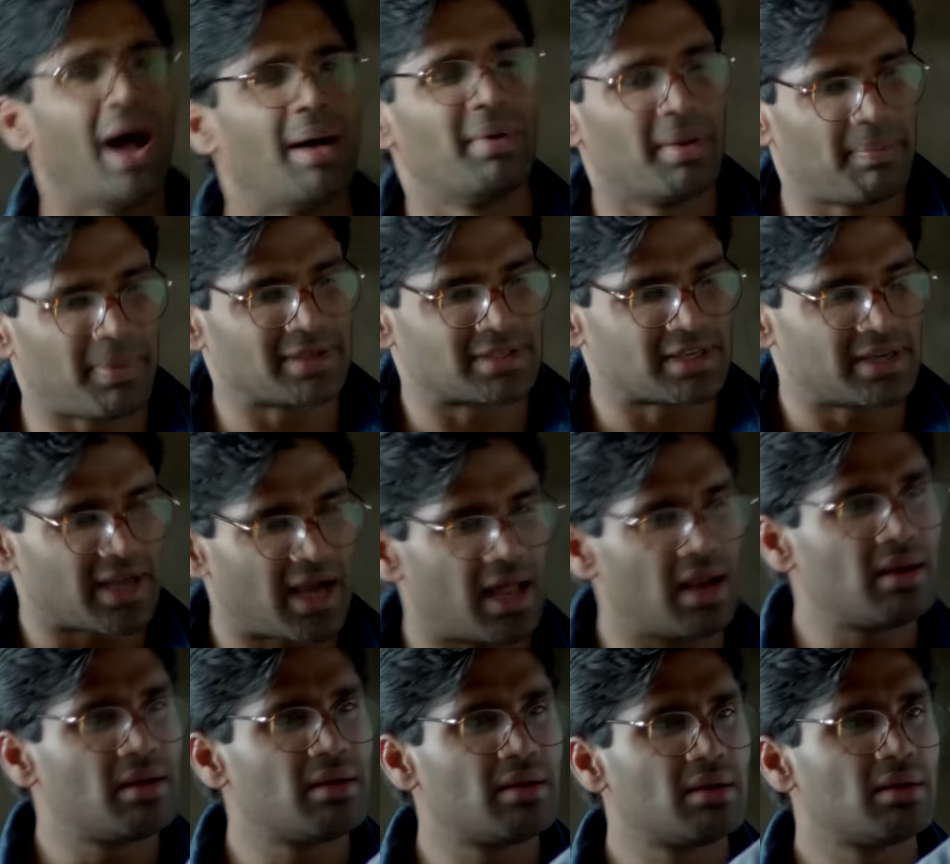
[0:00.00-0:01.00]
अबे पैसे
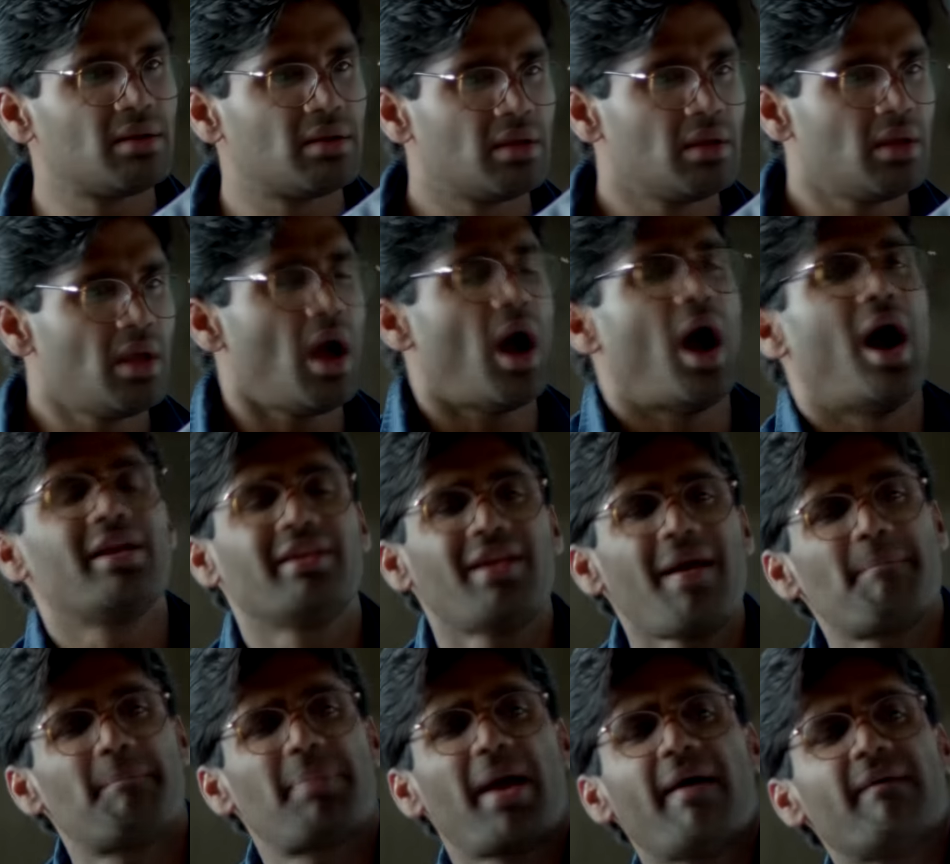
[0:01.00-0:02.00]
निकाल कह के पैसे
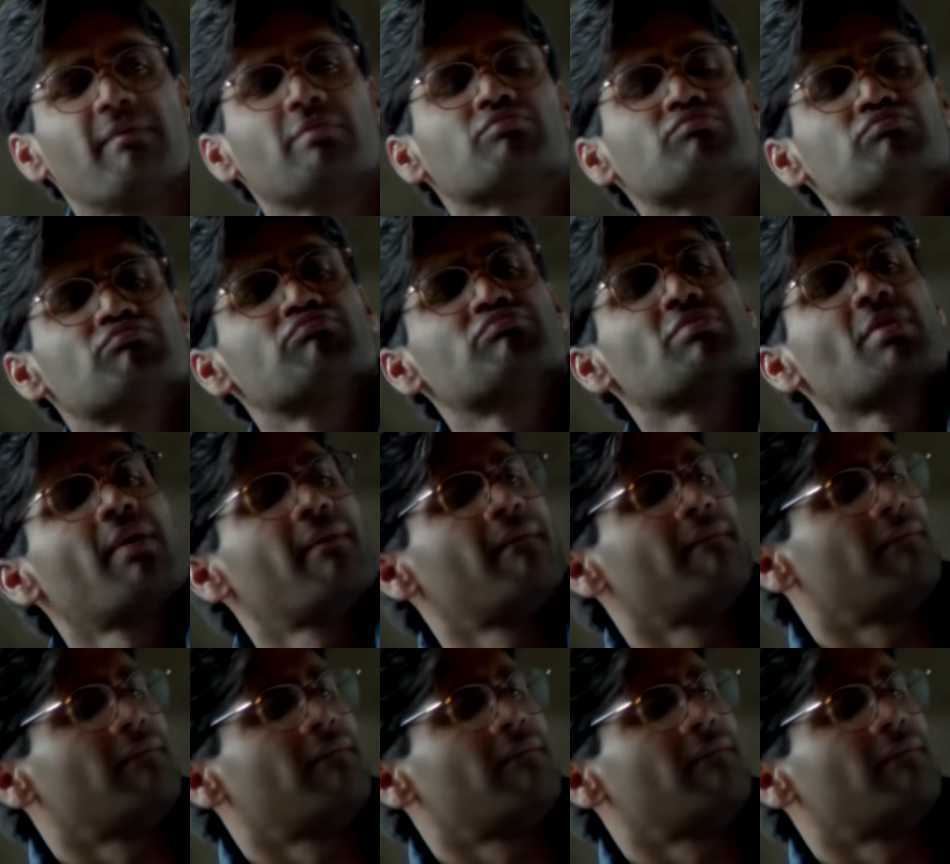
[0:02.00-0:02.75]
अरे पैसे मेरी